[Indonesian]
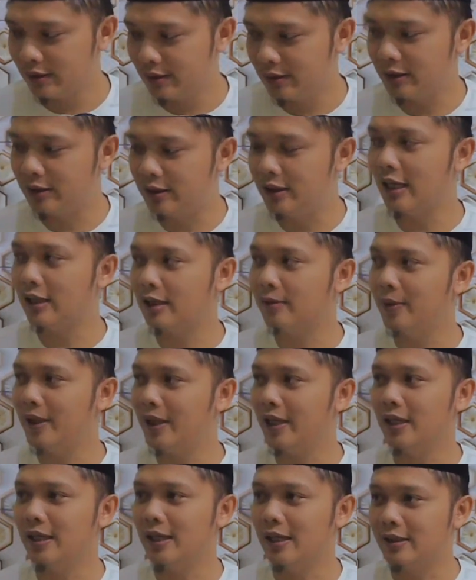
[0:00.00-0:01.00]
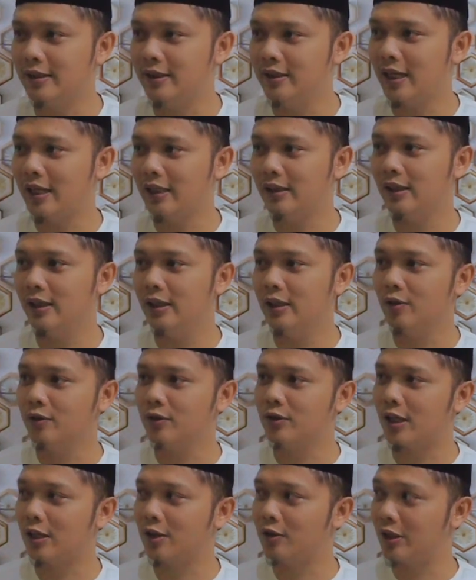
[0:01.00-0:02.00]
didiat baik lah. Diat itu
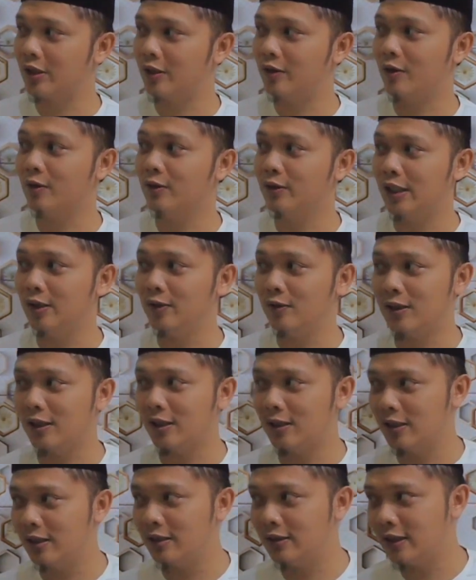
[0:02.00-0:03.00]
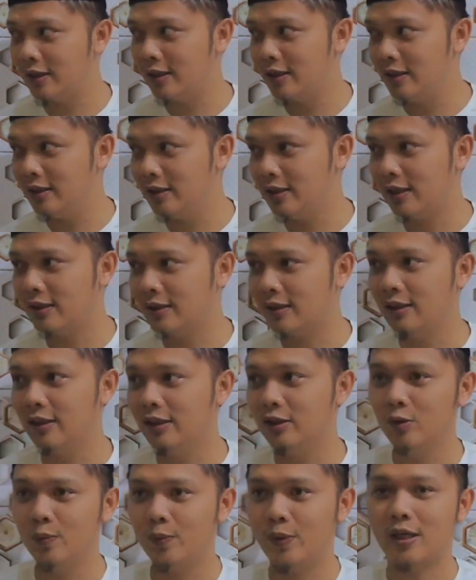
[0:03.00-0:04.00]
100 ekor onta itu ada di jahiliyah dan
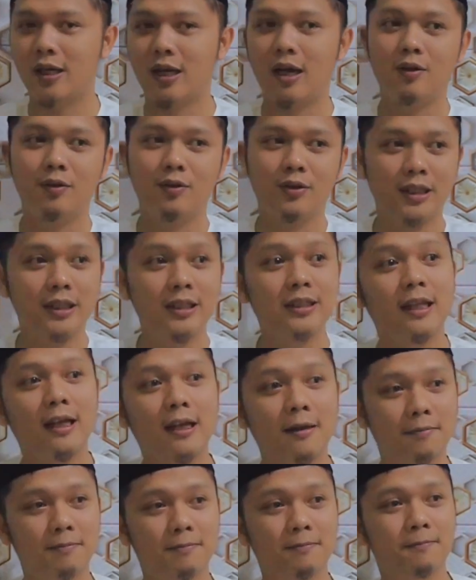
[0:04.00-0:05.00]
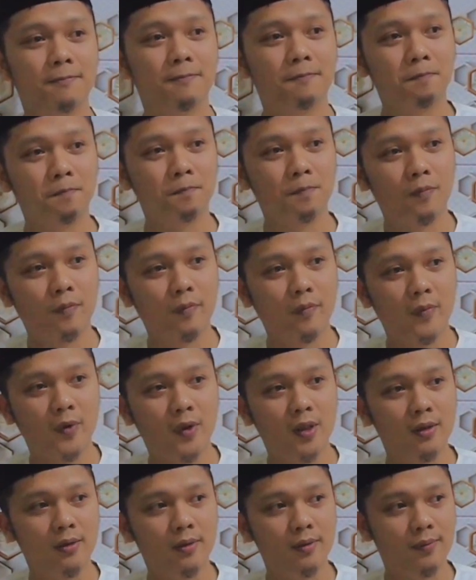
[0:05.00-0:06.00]
itu berlaku di Islam.
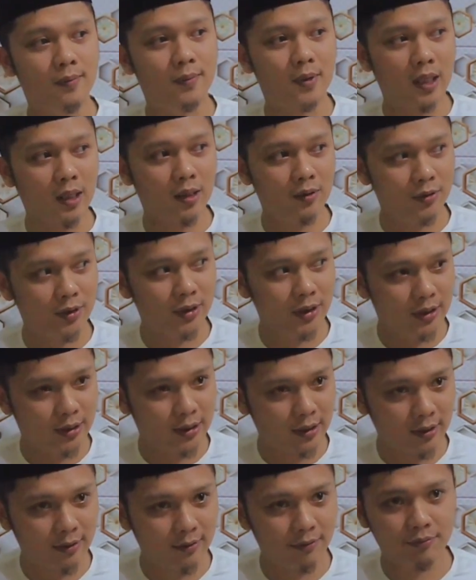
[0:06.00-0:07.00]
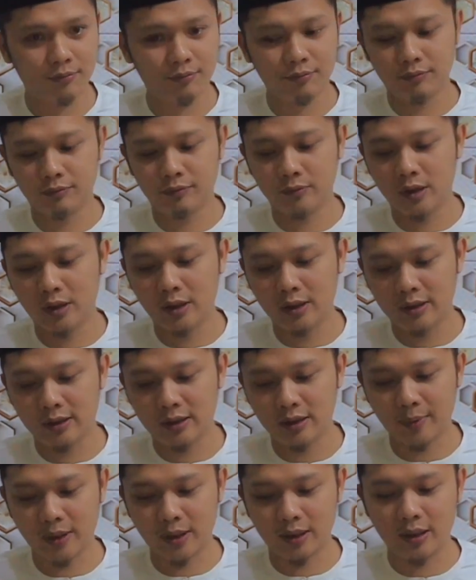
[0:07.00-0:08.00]
Berlaku di Islam.
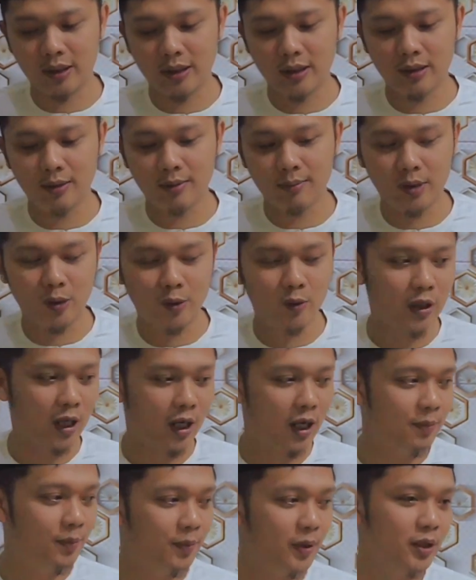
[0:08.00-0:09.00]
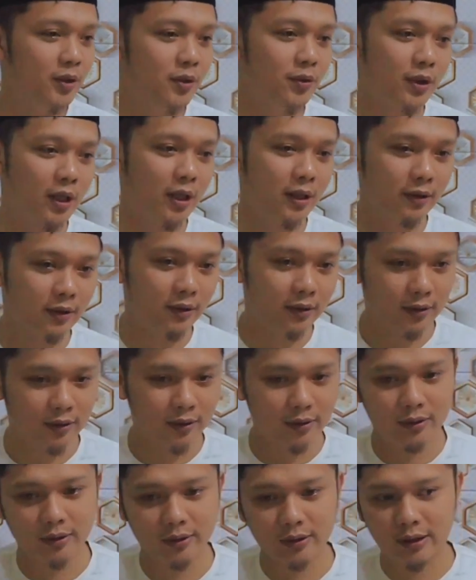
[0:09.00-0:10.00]
Seperti menggunakan baju yang
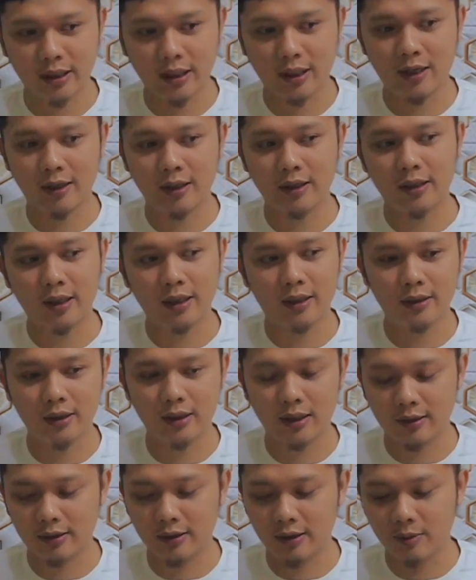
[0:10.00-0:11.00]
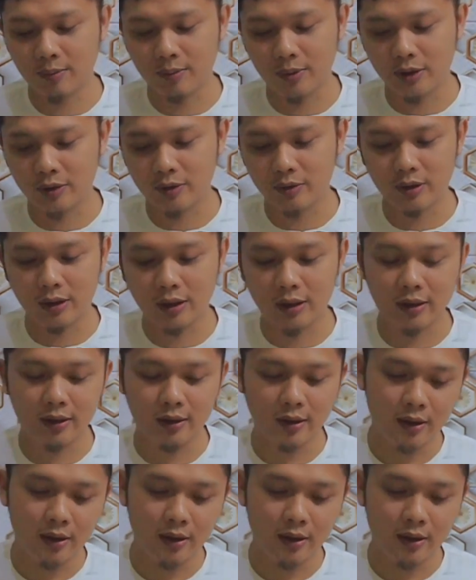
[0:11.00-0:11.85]
sekarang kita kenal dengan bajunya